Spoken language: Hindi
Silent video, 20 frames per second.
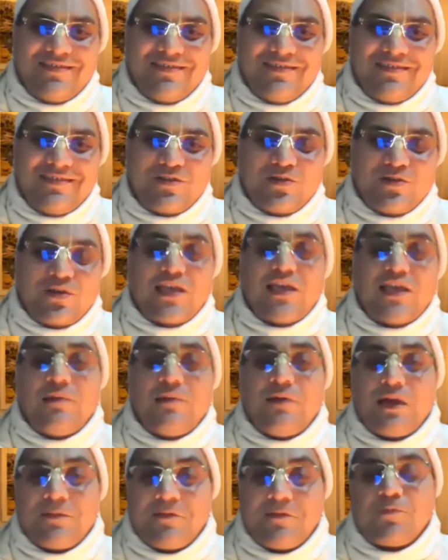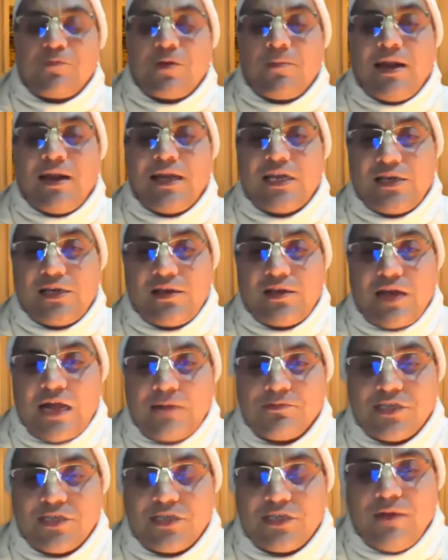क्योंकि हमारे पास प्रमाणिक
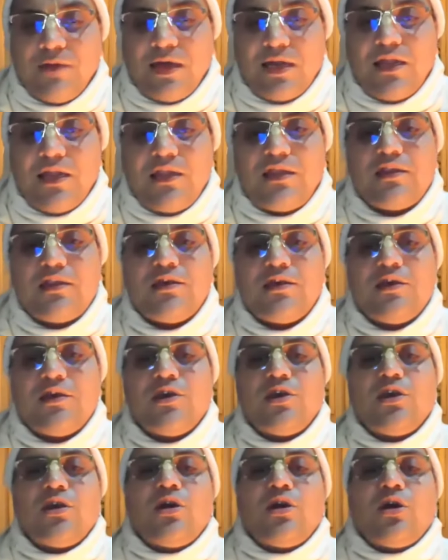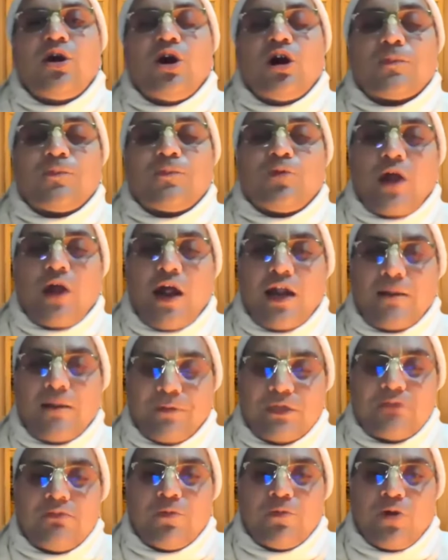रामचरित मानस और पुराण
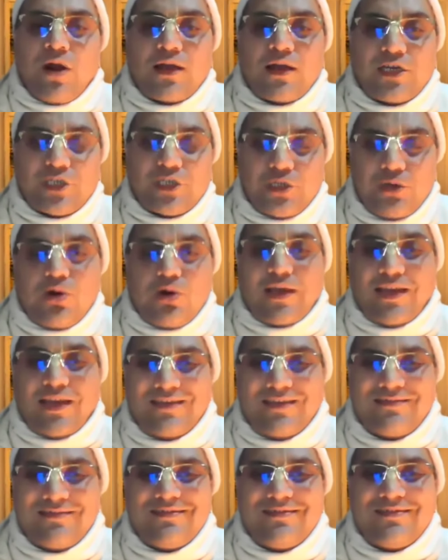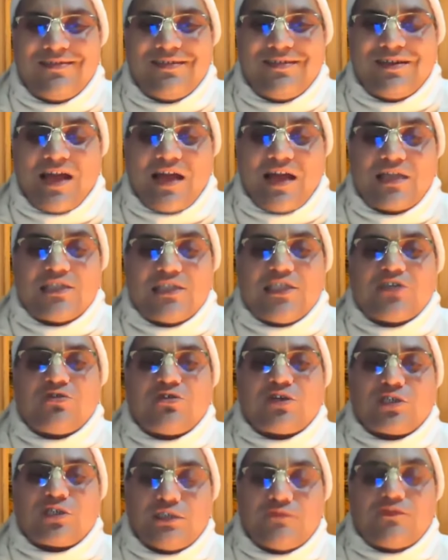पद्म पुराण के श्लोक है नारद जी को
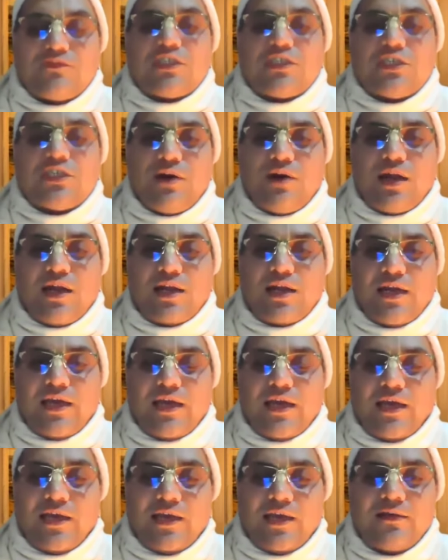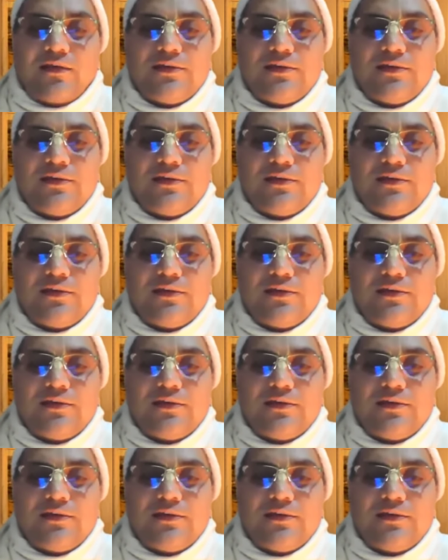और शिव जी के द्वारा कहे गए